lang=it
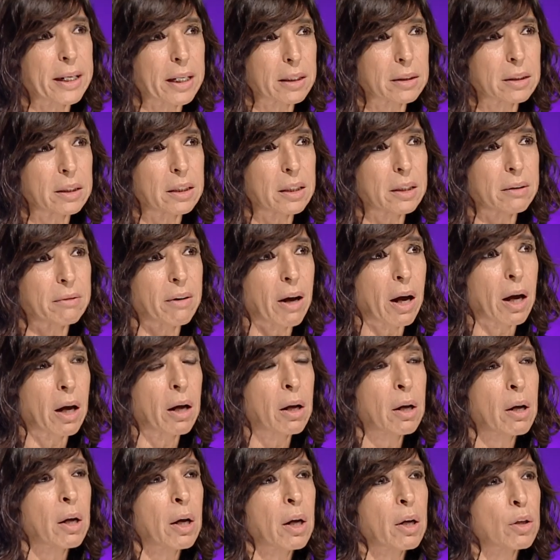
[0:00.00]

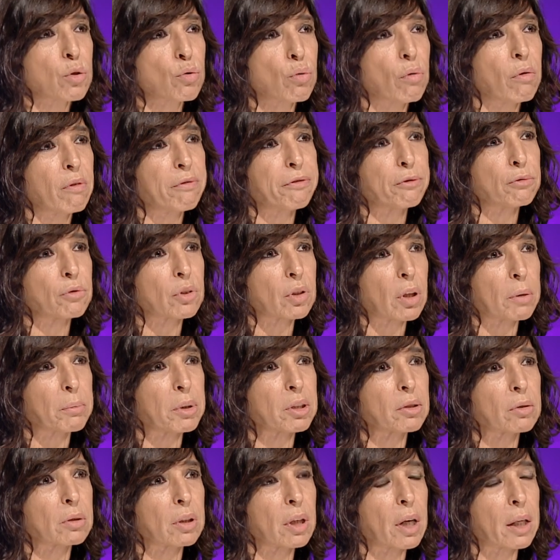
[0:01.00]
negativa uh mhm. -huh. sul
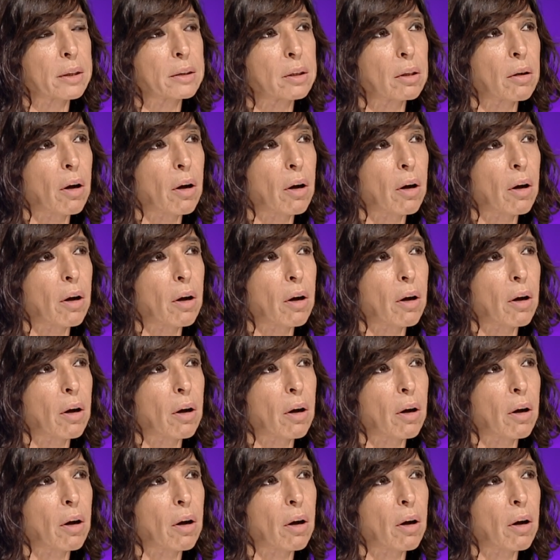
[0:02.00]
funzionamento della